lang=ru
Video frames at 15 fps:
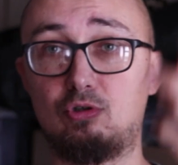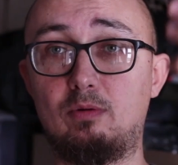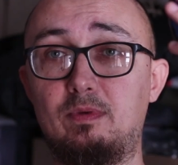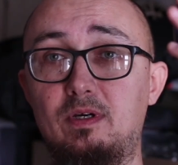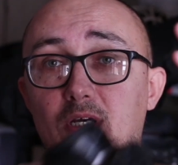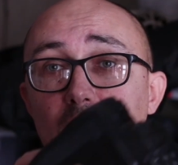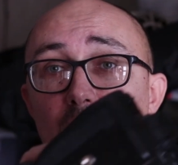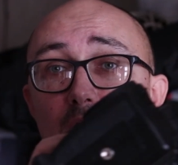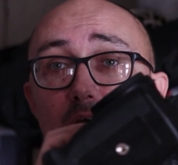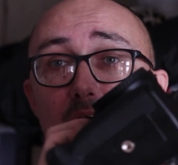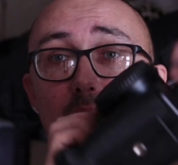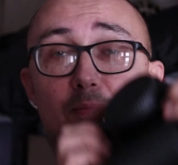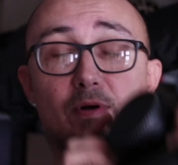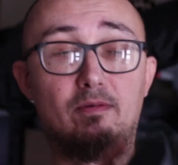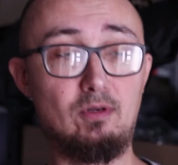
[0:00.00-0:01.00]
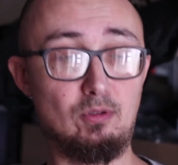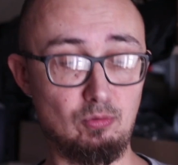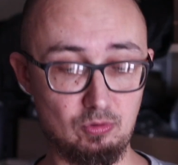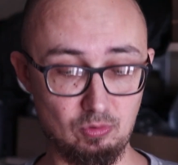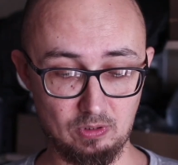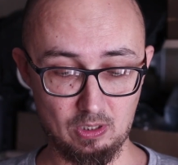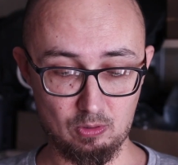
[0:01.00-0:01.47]
чтобы
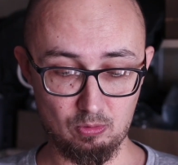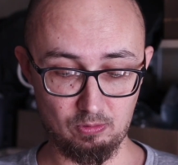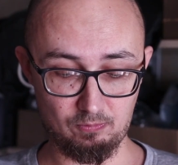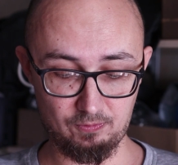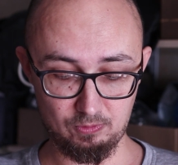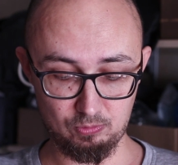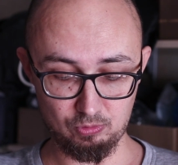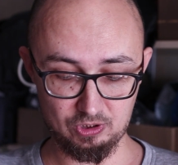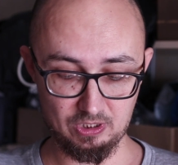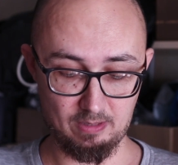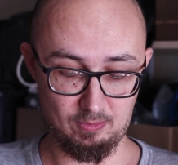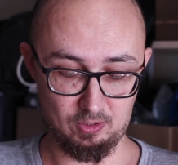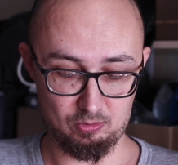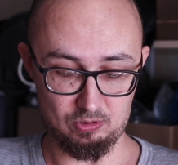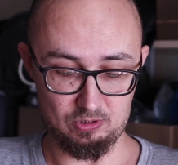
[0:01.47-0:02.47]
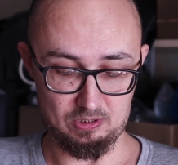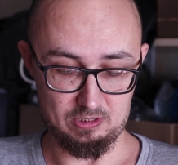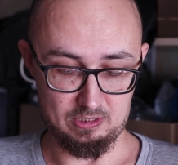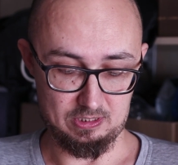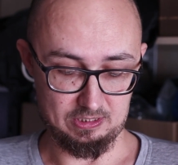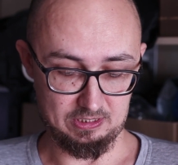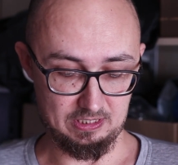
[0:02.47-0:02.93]
провернуть вот такой вот финт ушами. То есть
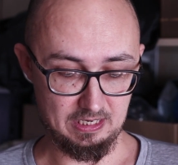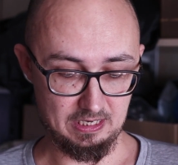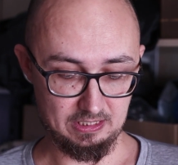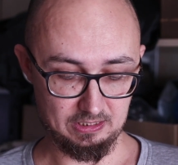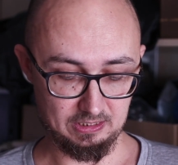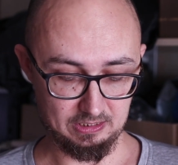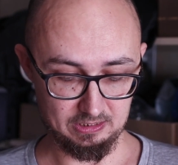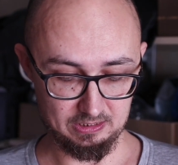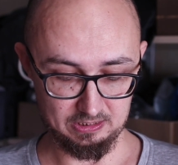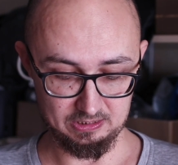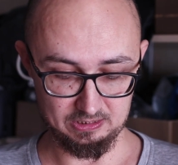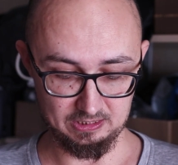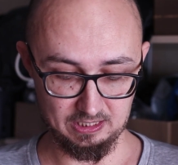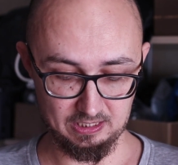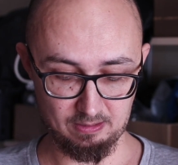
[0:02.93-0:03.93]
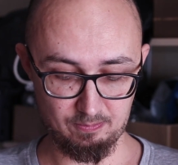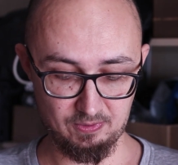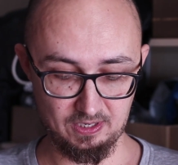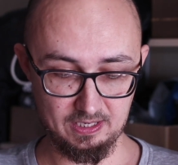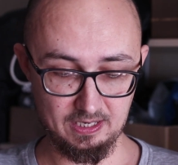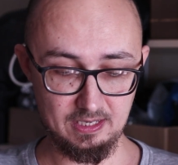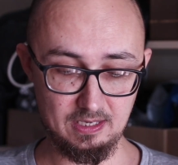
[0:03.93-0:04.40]
снять этот сраный
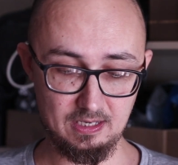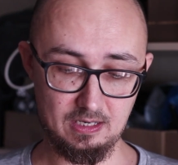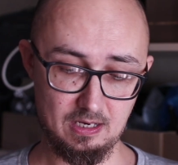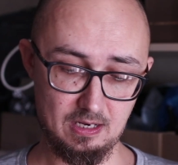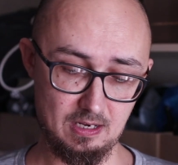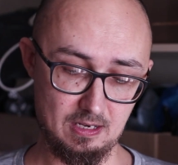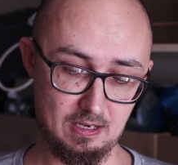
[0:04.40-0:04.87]
переходник.